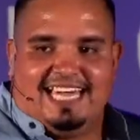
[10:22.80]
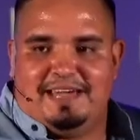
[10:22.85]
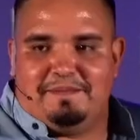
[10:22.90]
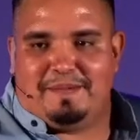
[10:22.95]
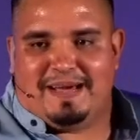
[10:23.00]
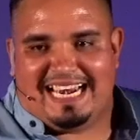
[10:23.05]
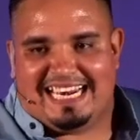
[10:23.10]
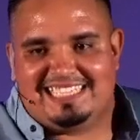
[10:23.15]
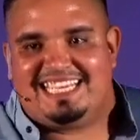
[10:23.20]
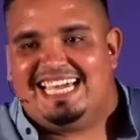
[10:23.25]

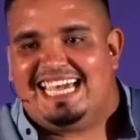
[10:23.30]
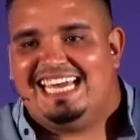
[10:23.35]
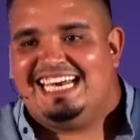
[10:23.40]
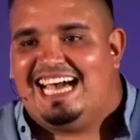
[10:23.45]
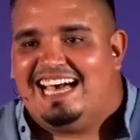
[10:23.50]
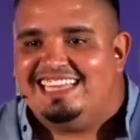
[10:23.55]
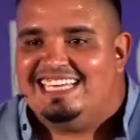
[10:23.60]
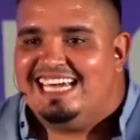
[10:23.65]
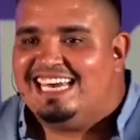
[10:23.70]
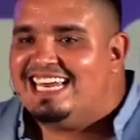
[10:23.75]
parece que
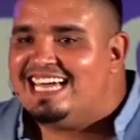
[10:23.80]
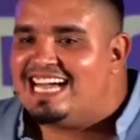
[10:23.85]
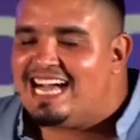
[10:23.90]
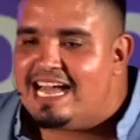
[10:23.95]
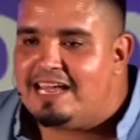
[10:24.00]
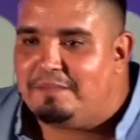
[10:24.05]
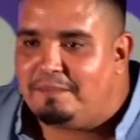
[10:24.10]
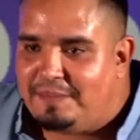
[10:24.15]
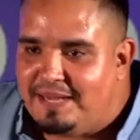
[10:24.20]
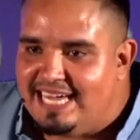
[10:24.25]
nadie le cae
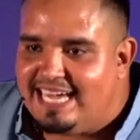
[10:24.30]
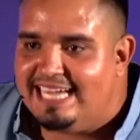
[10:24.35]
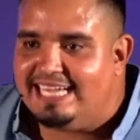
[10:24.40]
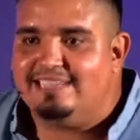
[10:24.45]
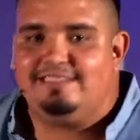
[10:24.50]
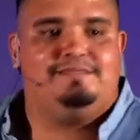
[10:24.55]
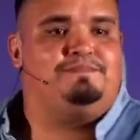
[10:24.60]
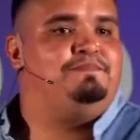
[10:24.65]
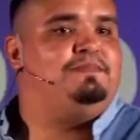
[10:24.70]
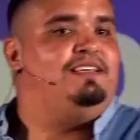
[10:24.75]

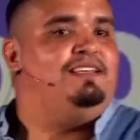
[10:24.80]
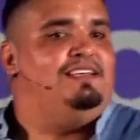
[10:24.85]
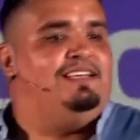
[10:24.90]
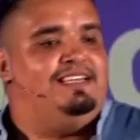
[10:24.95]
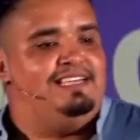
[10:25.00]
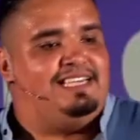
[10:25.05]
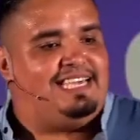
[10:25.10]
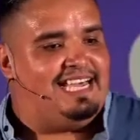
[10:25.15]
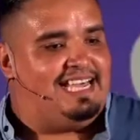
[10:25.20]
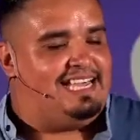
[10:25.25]
bien,
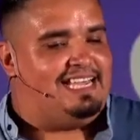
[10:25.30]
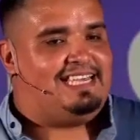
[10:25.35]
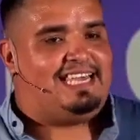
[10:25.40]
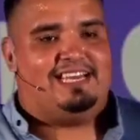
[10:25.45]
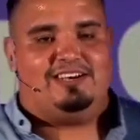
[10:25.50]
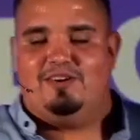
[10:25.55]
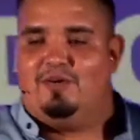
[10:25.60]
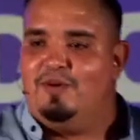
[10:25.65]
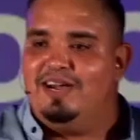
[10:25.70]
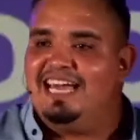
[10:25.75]
que, que
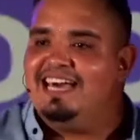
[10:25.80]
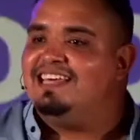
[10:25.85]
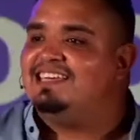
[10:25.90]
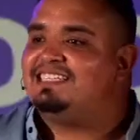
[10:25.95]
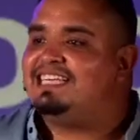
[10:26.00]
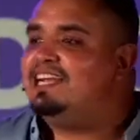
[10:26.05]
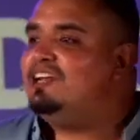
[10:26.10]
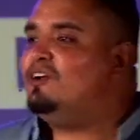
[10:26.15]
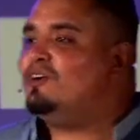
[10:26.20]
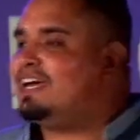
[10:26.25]
no voy a decir
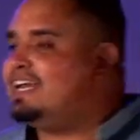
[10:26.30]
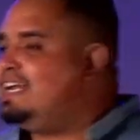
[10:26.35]
lo que le